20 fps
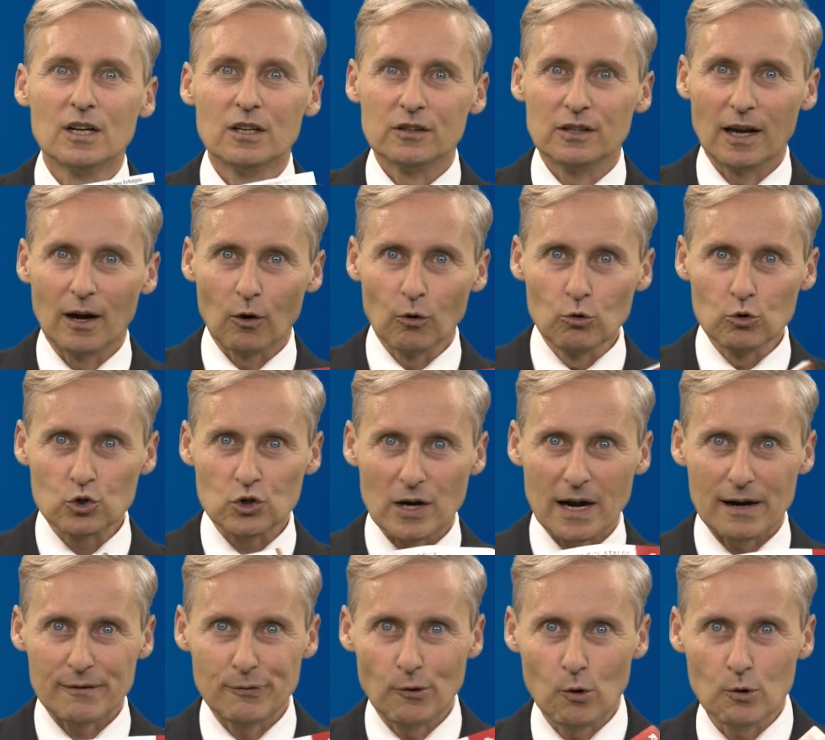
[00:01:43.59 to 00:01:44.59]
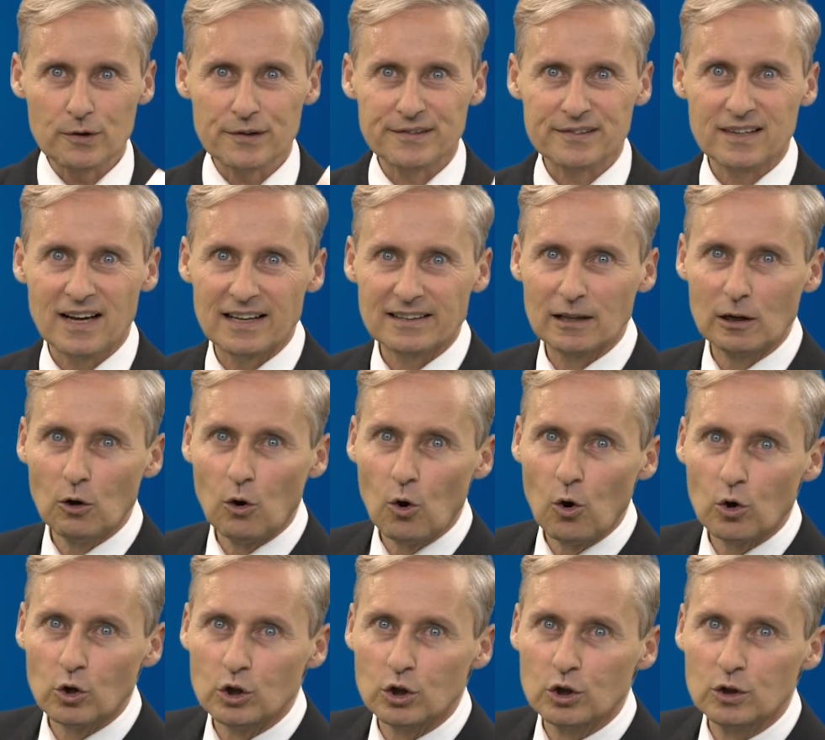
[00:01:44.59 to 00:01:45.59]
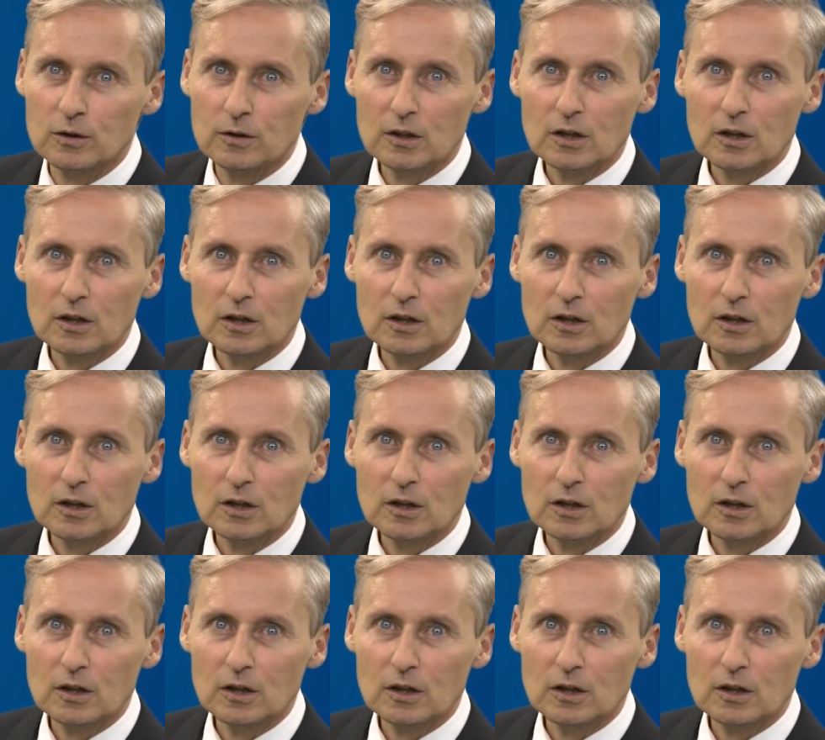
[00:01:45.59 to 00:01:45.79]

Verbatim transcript: der Rouge Erfolgskatalog